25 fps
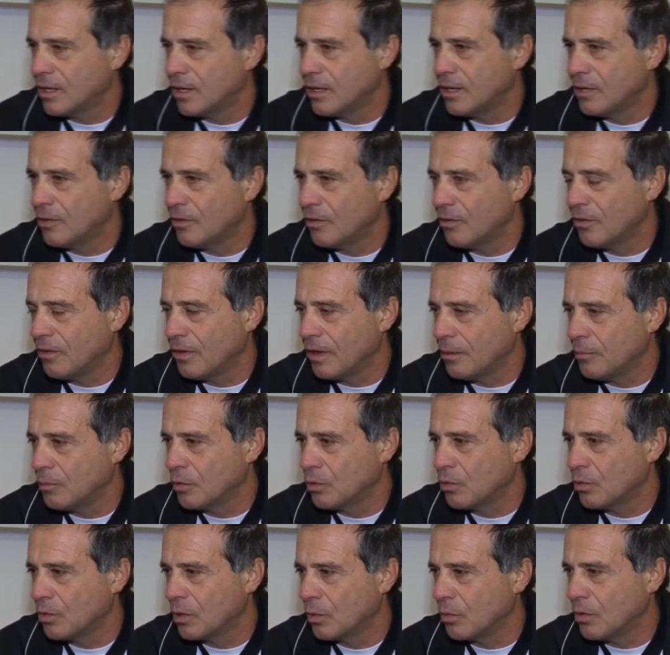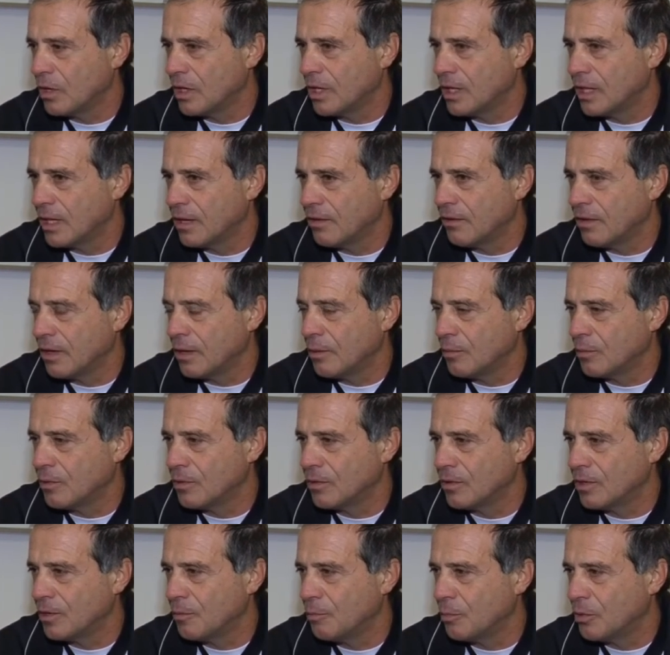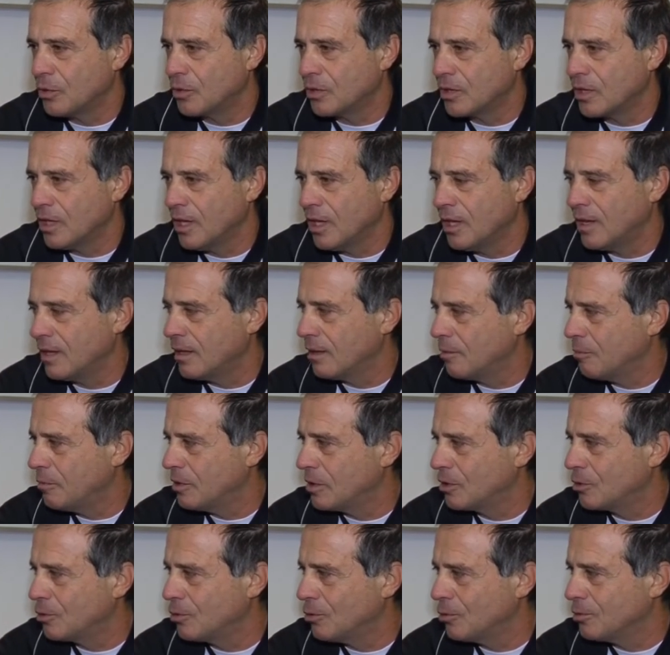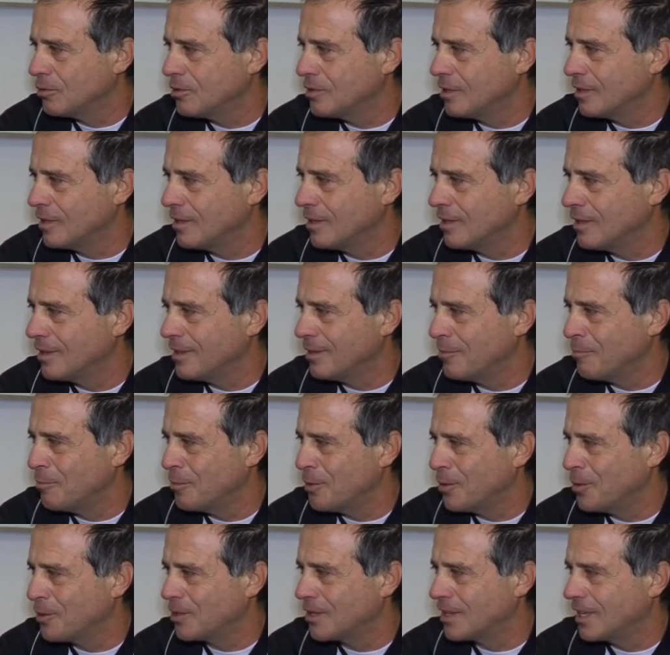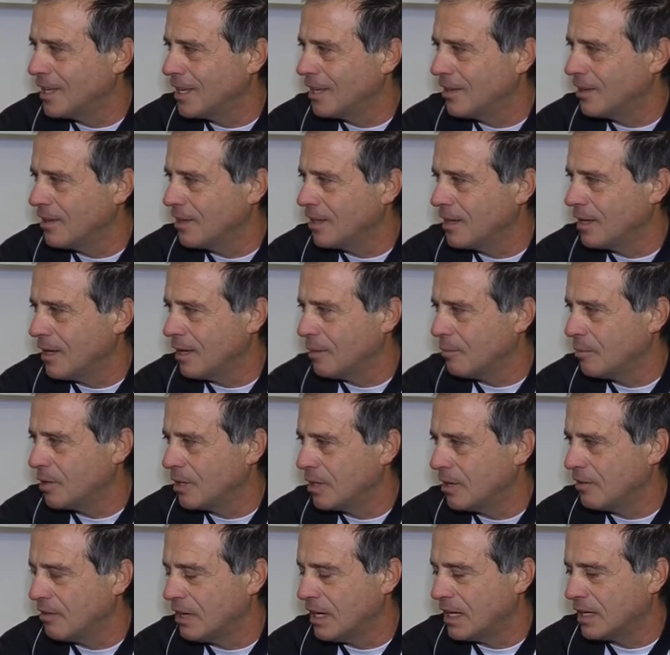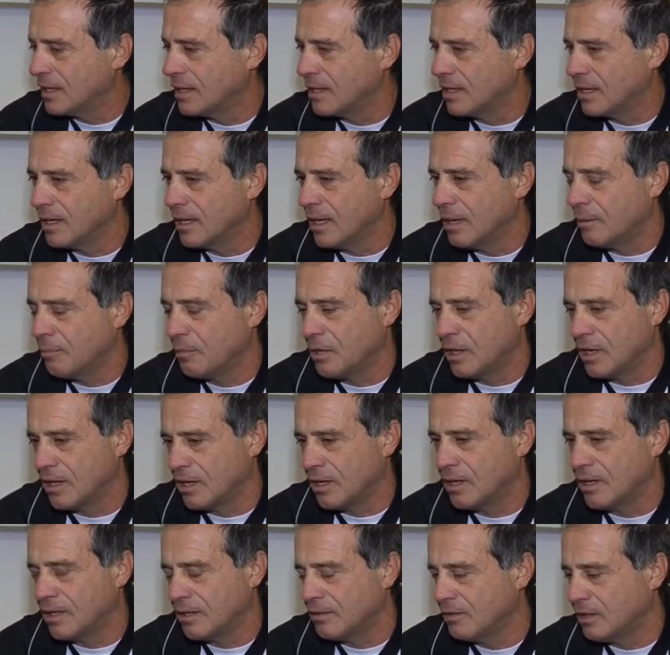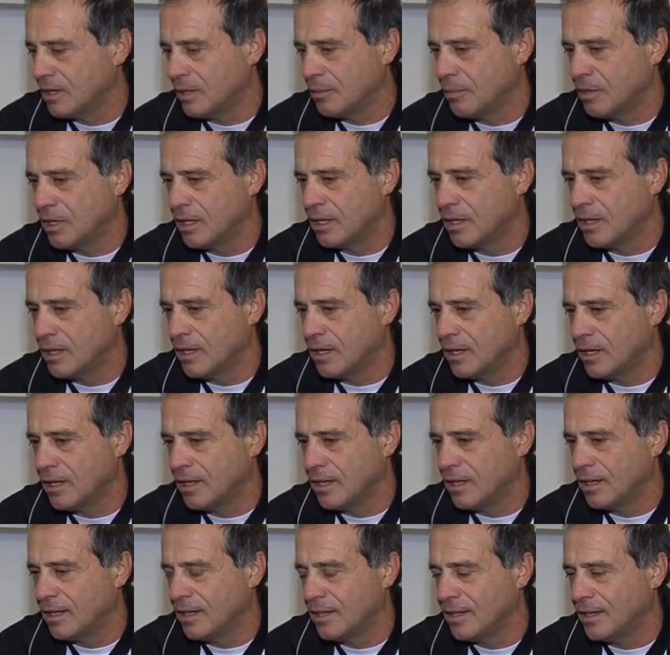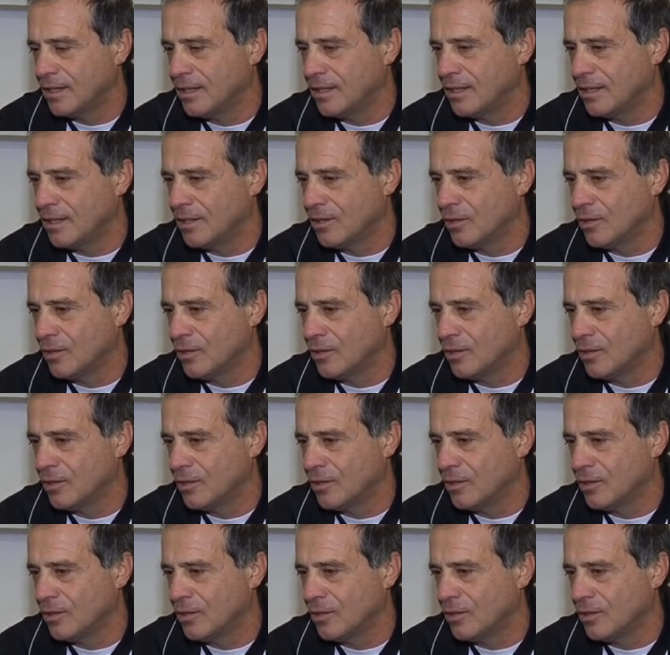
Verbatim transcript: della, noi avevamo due guide, avevamo il portiere Albertosi in porta e Ambri avanti, Ambri era veramente il